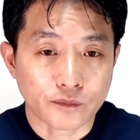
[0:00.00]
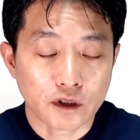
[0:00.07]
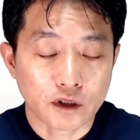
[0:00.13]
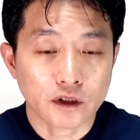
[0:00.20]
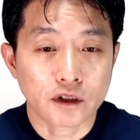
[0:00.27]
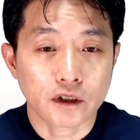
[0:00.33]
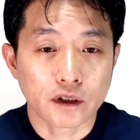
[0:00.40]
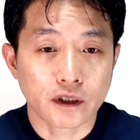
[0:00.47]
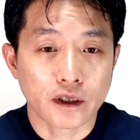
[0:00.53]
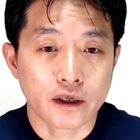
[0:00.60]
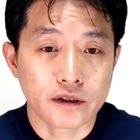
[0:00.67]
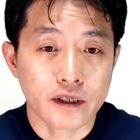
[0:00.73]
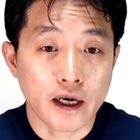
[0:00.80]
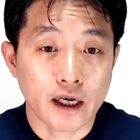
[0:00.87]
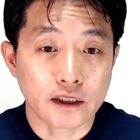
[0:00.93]
그렇게
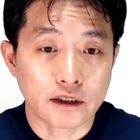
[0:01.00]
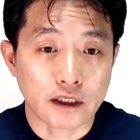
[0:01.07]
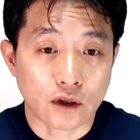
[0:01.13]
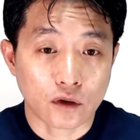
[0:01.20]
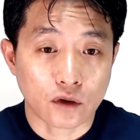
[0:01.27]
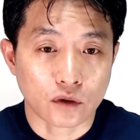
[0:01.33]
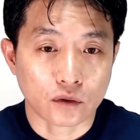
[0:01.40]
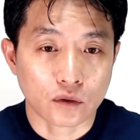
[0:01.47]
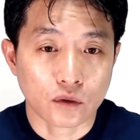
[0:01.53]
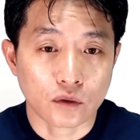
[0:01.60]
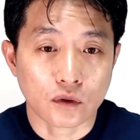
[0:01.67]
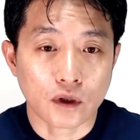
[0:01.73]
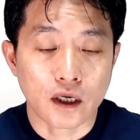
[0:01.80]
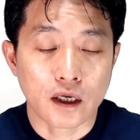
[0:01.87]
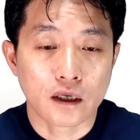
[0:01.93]
세 가지 학교
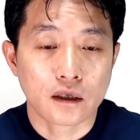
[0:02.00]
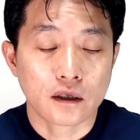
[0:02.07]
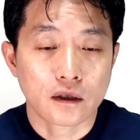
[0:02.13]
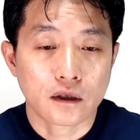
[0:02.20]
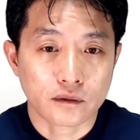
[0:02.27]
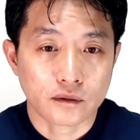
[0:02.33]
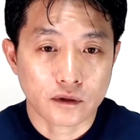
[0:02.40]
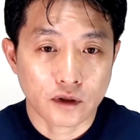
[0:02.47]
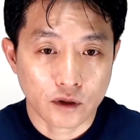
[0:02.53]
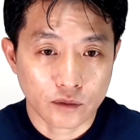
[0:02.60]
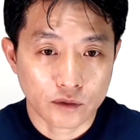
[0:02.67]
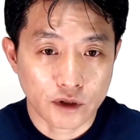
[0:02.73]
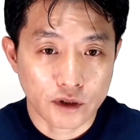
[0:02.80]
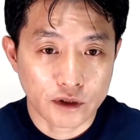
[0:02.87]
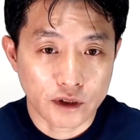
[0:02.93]
정도가
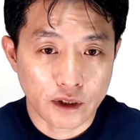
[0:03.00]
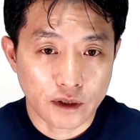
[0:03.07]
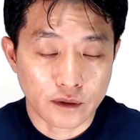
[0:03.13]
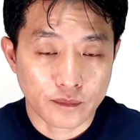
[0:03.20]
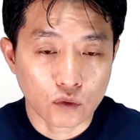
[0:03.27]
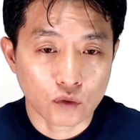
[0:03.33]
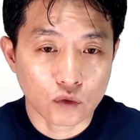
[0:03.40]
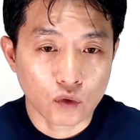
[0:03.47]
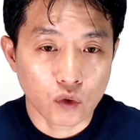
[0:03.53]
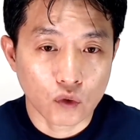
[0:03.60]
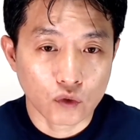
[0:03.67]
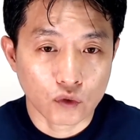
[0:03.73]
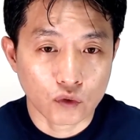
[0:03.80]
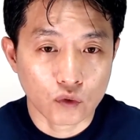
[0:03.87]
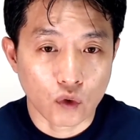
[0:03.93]
여러분들이 이제 초
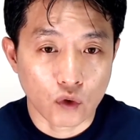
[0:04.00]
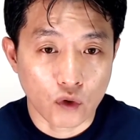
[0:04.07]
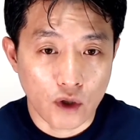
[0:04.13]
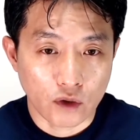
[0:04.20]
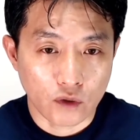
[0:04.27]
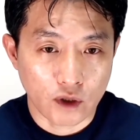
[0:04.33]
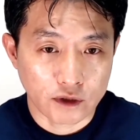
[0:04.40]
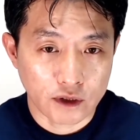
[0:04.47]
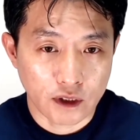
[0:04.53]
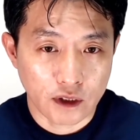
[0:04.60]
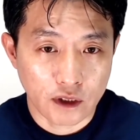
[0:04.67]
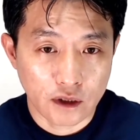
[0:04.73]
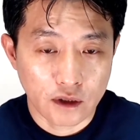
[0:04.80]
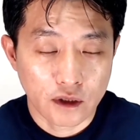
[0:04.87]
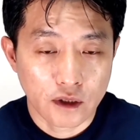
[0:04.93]
중 고등학교
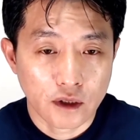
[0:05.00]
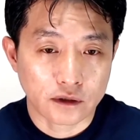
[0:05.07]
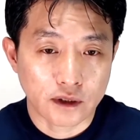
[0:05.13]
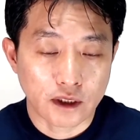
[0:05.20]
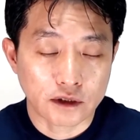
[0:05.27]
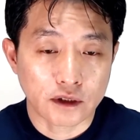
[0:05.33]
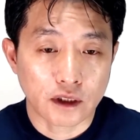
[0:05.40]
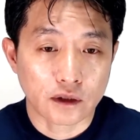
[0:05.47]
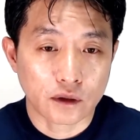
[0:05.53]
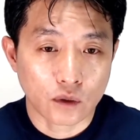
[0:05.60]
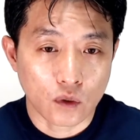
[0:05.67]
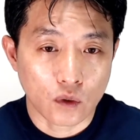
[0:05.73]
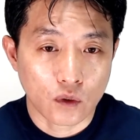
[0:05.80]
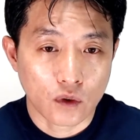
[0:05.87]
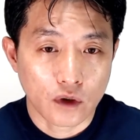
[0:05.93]
학생이
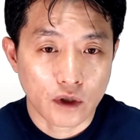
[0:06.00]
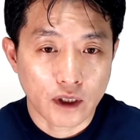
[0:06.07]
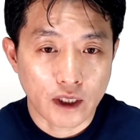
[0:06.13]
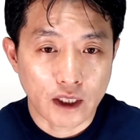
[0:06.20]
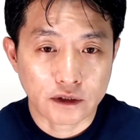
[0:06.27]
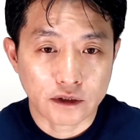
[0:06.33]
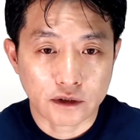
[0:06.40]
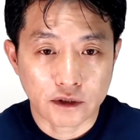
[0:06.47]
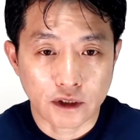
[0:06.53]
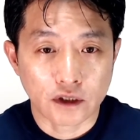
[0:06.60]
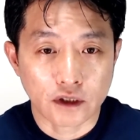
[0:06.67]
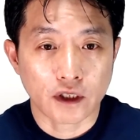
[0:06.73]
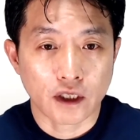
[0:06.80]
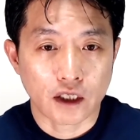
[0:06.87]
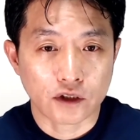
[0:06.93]
타시켄트로 갔을 때
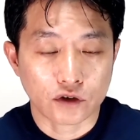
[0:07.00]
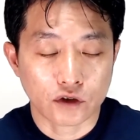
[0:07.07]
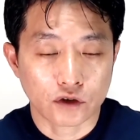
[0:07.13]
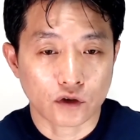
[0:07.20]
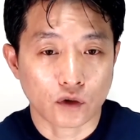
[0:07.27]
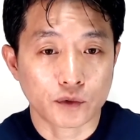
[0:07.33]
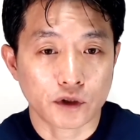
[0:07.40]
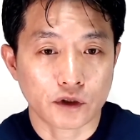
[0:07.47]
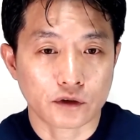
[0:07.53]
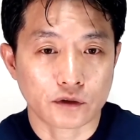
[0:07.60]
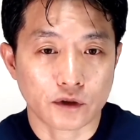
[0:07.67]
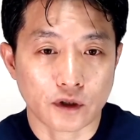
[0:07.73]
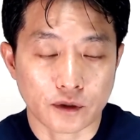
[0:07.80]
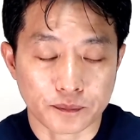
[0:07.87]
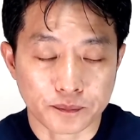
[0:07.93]
선택할 수 있는 옵션이고요